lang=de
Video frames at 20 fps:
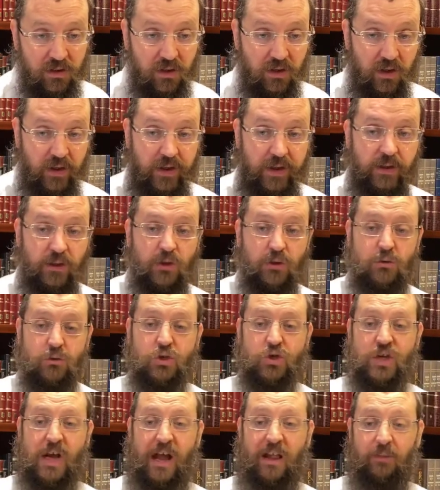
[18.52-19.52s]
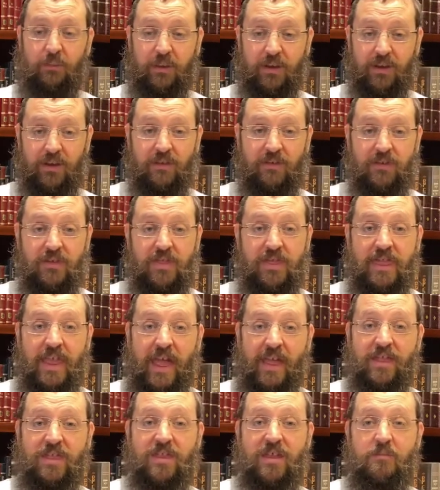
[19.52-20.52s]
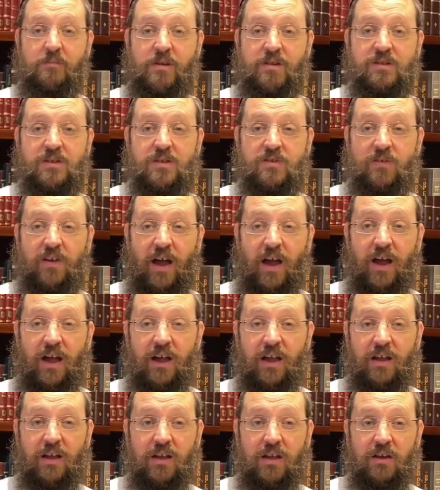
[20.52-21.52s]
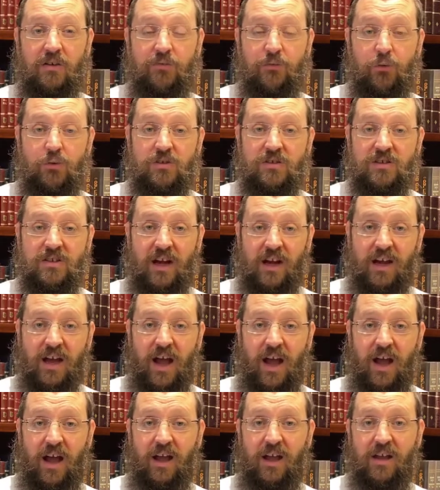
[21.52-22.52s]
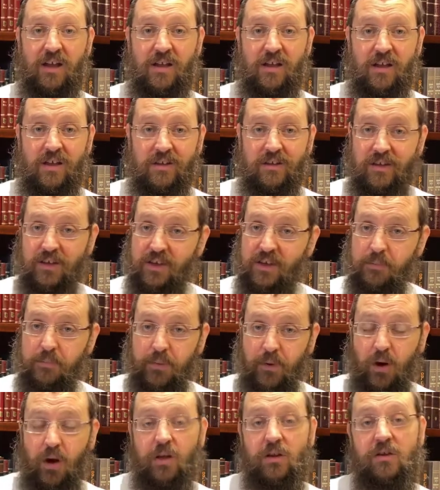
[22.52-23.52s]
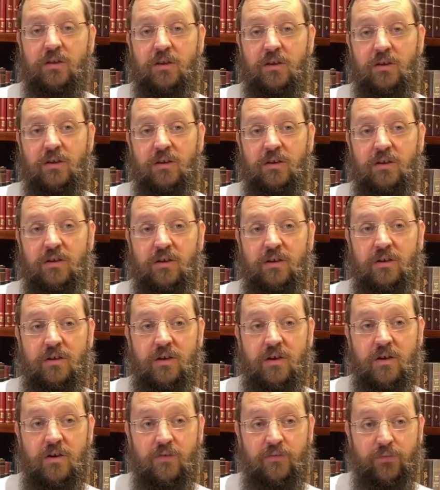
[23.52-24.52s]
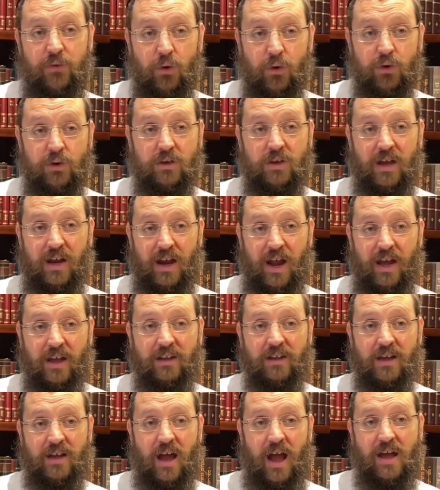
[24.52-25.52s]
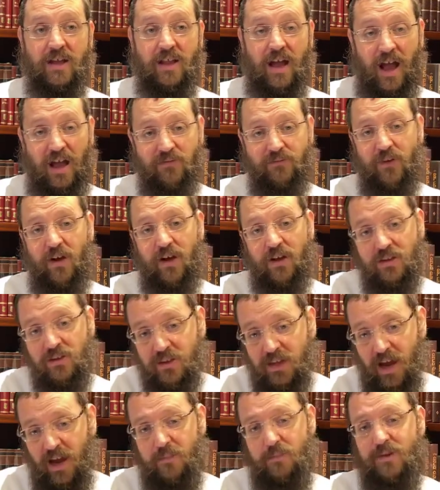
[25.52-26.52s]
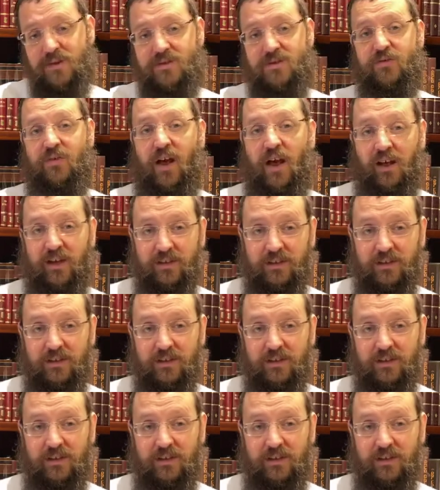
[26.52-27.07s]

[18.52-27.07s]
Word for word: in Jerusalem nennt die Mitzwa von Tzedaka die Geburt von Gerechtigkeit einfach der Mitzwa.